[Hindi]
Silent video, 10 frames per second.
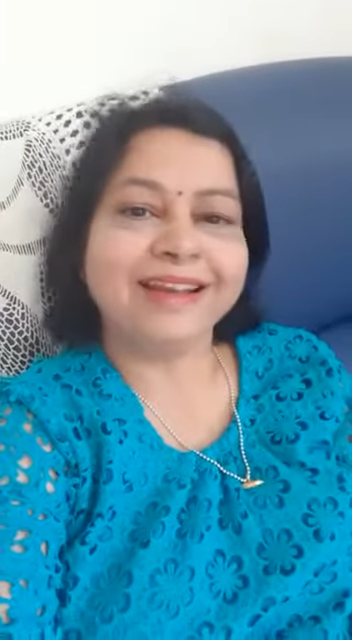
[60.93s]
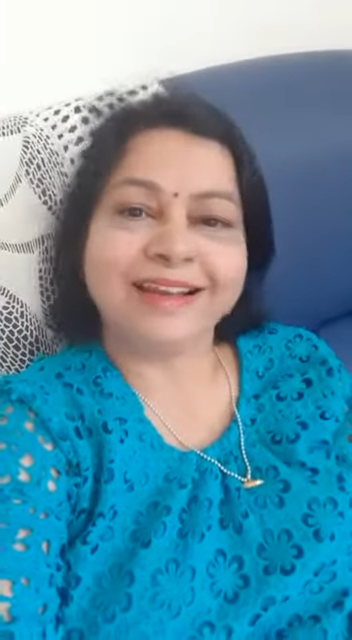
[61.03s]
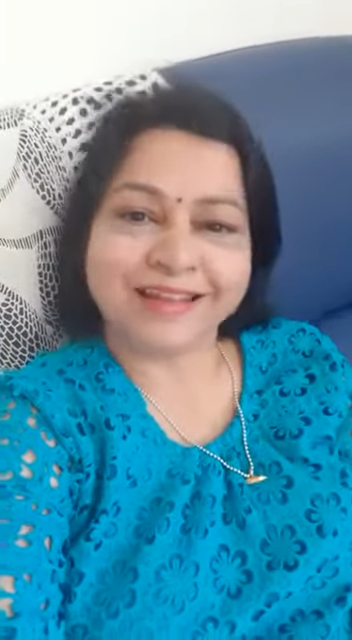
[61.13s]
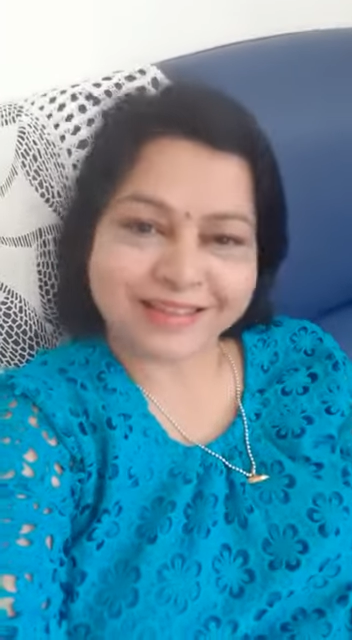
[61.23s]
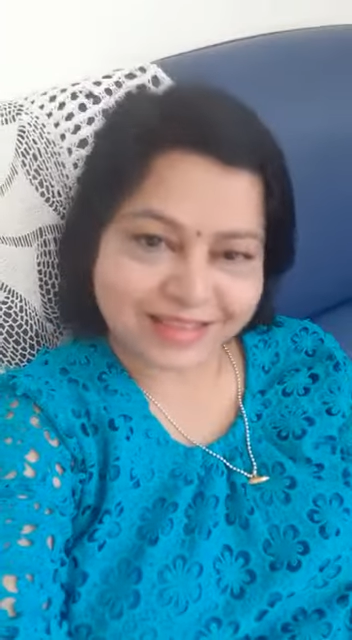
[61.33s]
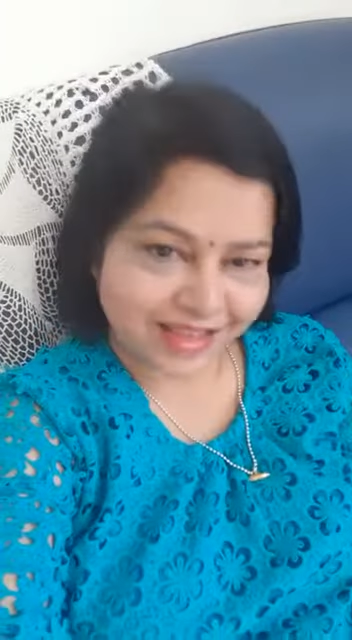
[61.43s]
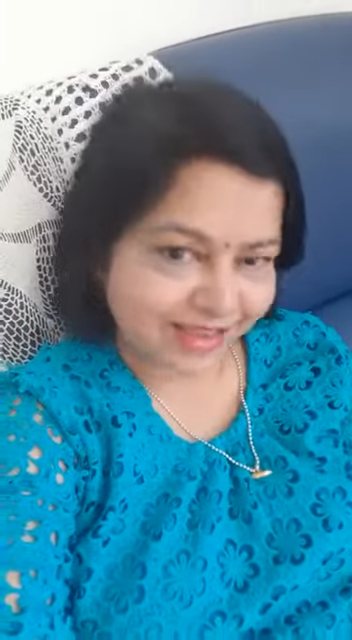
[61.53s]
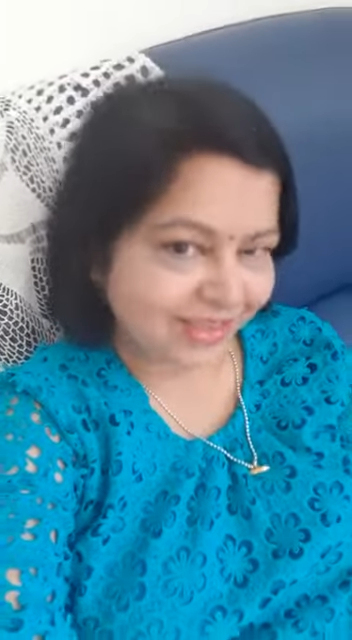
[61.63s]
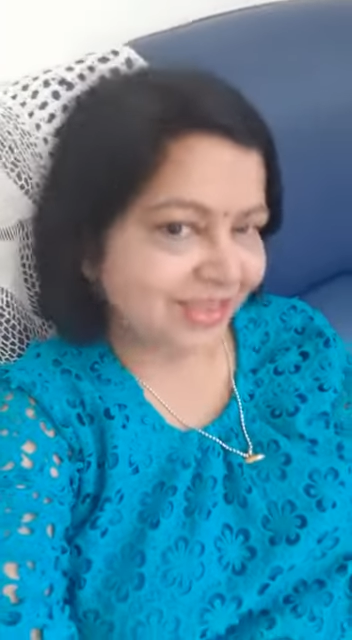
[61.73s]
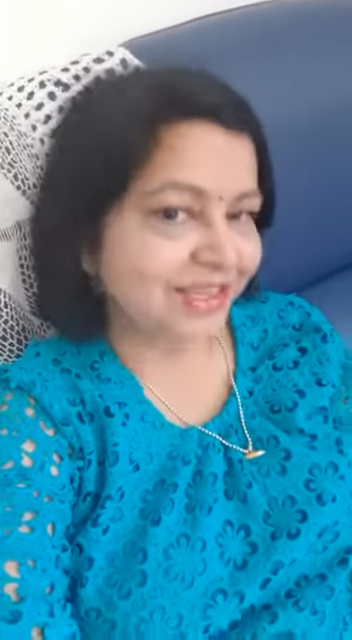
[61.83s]
लगता
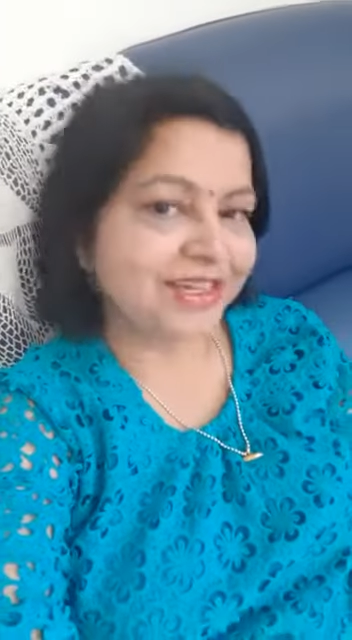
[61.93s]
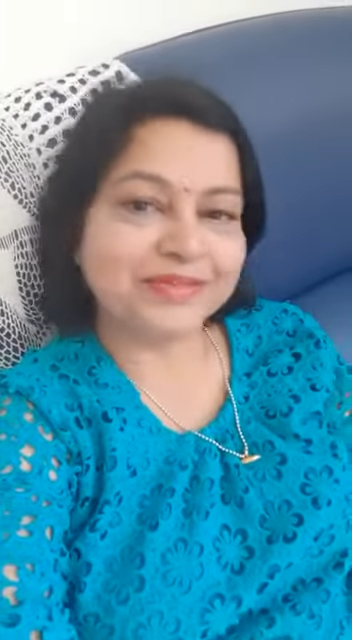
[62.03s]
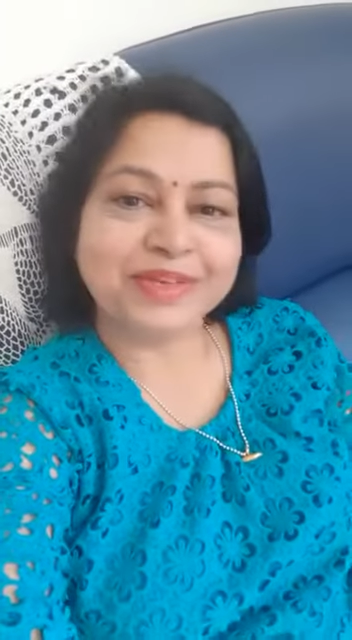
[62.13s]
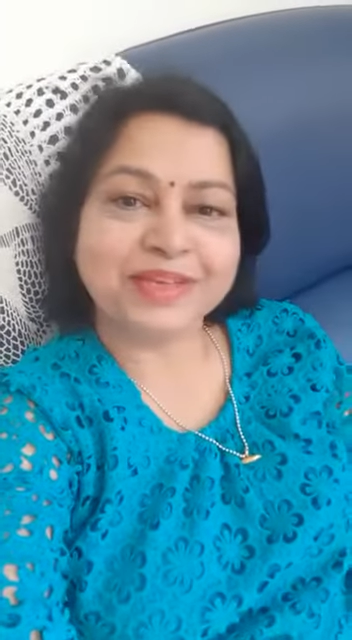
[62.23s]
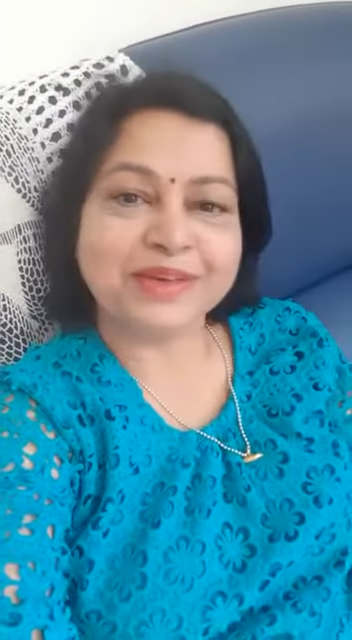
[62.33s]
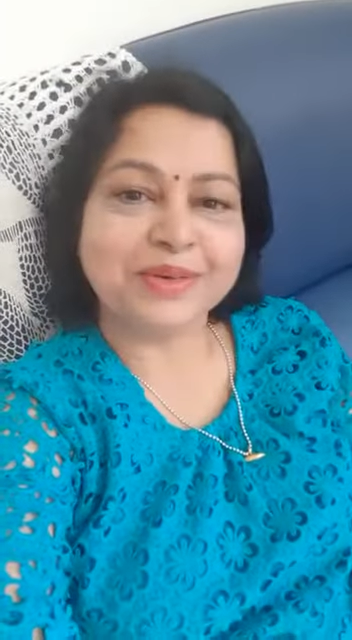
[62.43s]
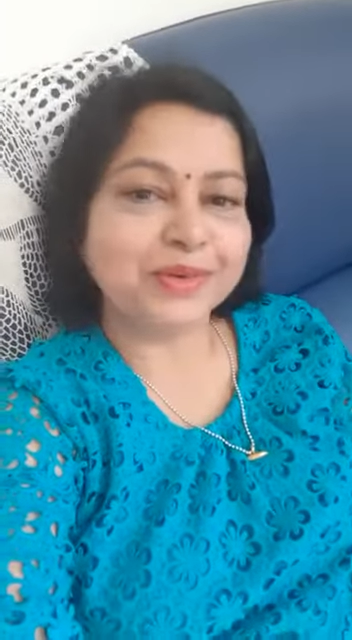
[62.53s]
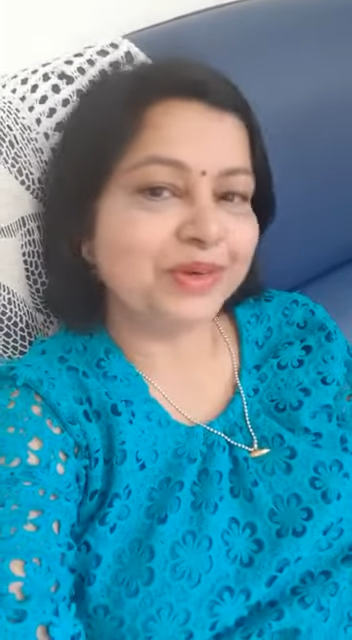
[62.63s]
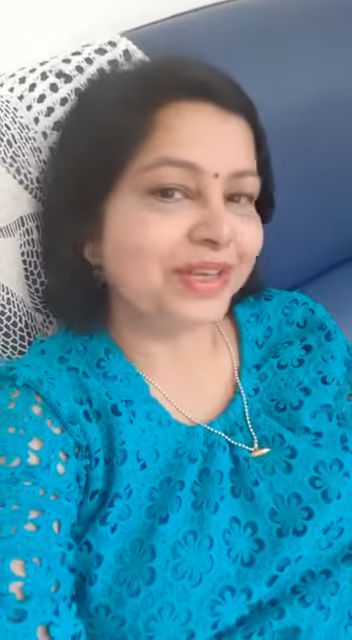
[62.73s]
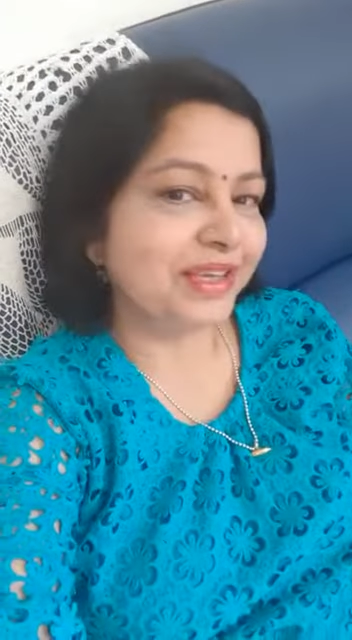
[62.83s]
है कि कभी
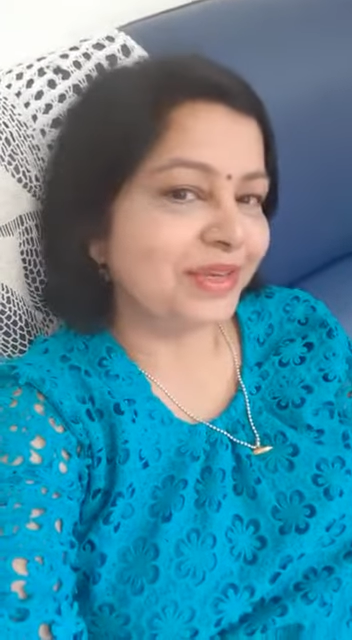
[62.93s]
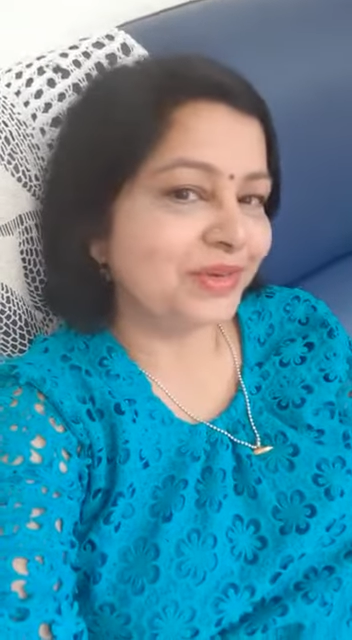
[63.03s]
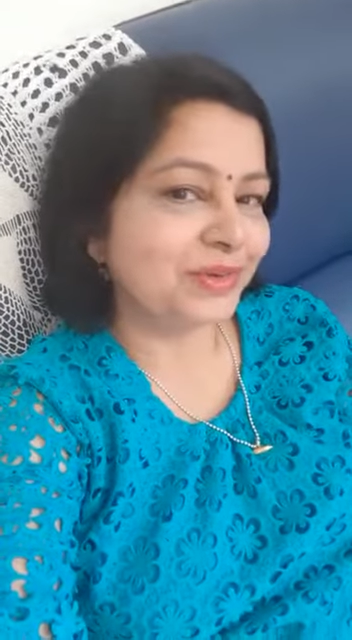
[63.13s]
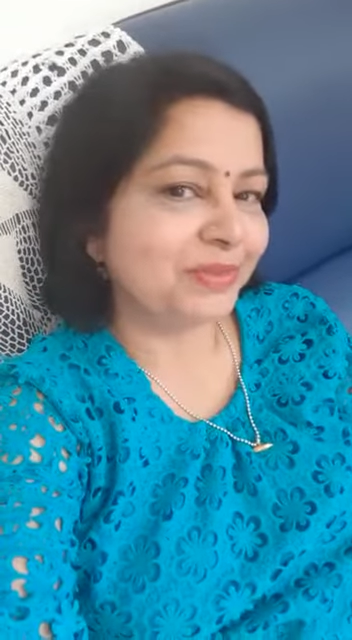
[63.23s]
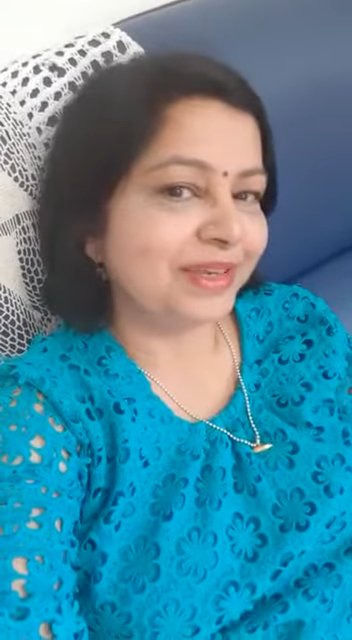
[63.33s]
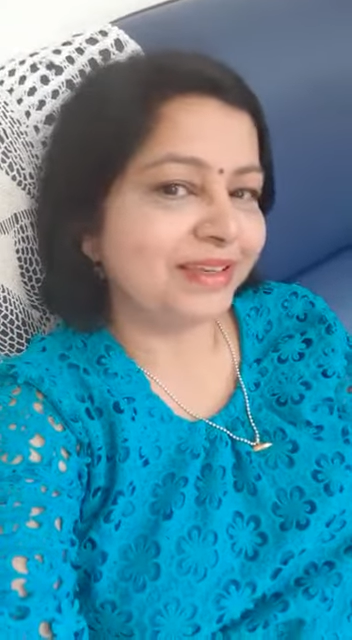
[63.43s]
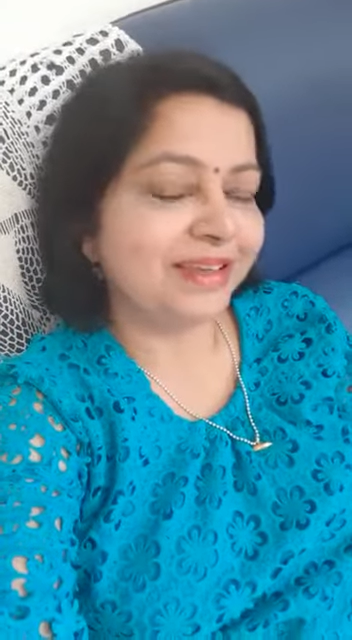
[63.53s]
हो गई हूँ मैं